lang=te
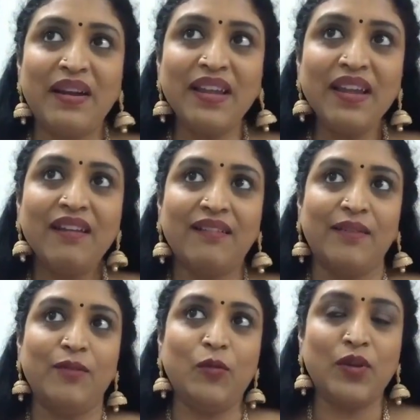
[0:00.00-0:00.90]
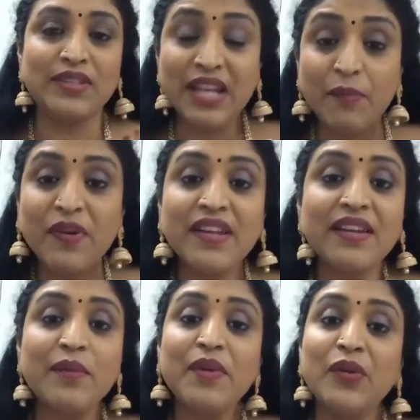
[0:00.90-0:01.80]
అంటే ఒక
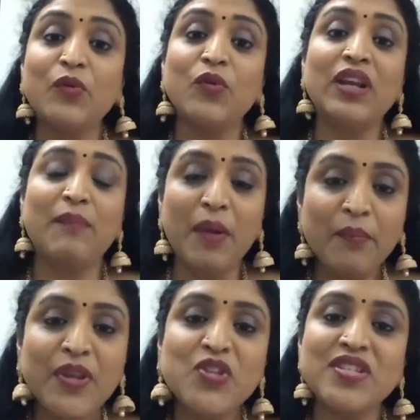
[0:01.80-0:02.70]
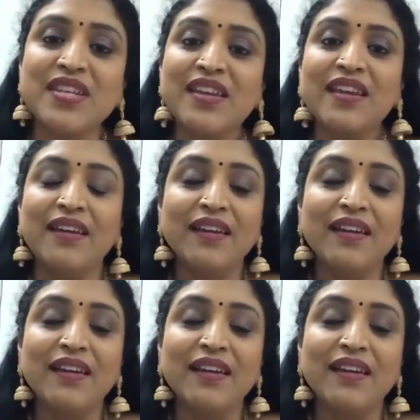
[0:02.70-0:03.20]
సెలబ్రిటీకి మీరు ఇలా పంపించి